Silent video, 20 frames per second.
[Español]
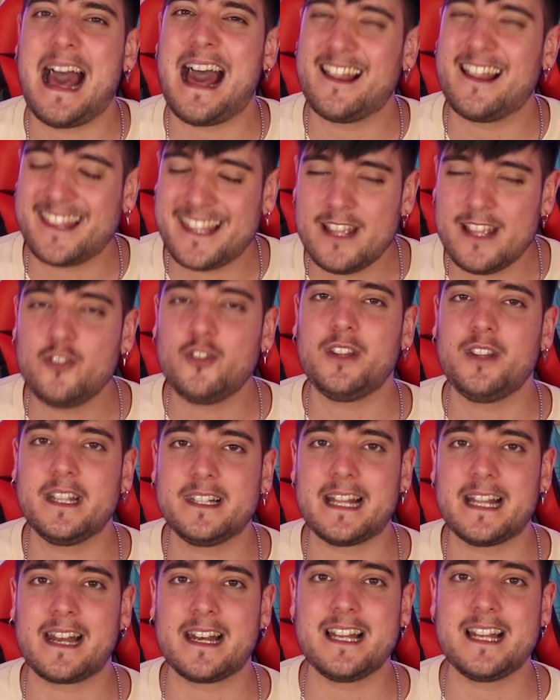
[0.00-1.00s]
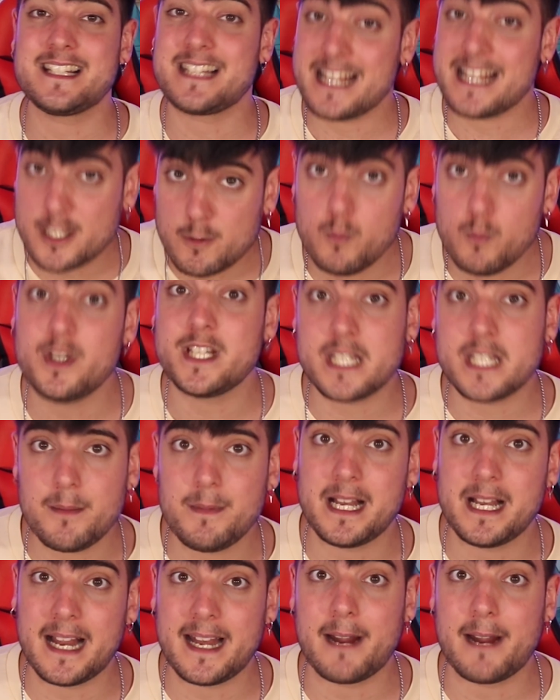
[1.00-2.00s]
haciendo de Tarles, es muy
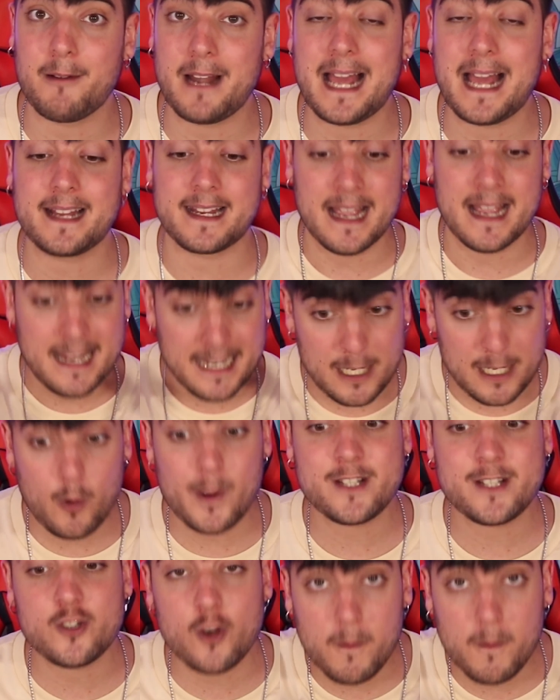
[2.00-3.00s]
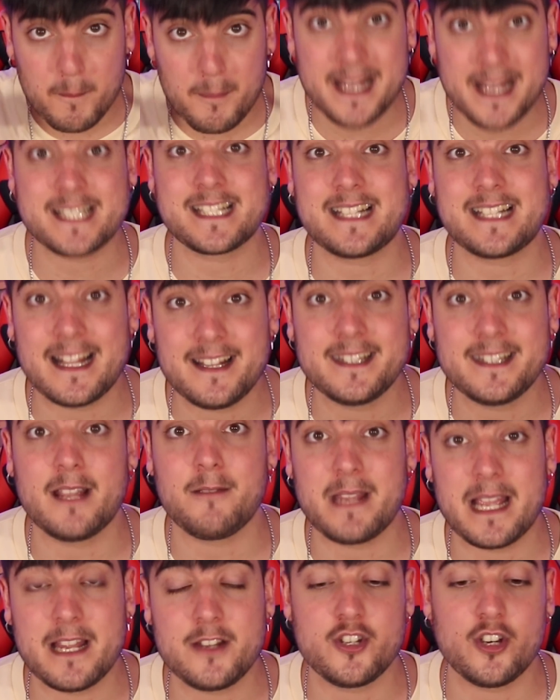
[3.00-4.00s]
similar a Black. Y lo ha hecho bastante
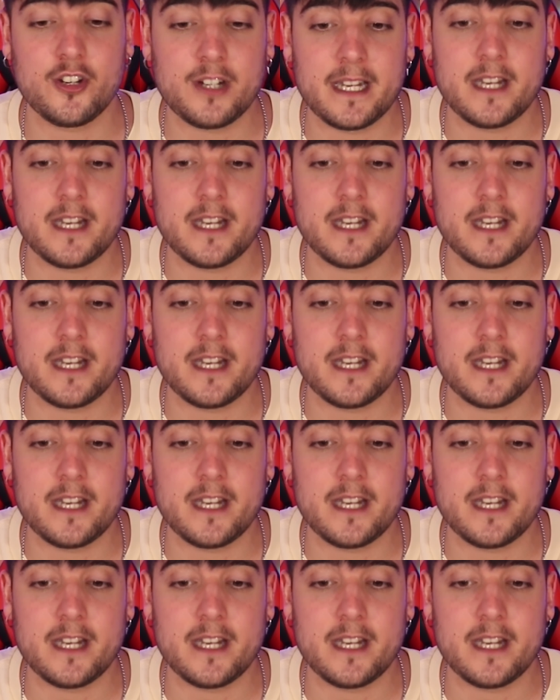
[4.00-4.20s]
bien. Yo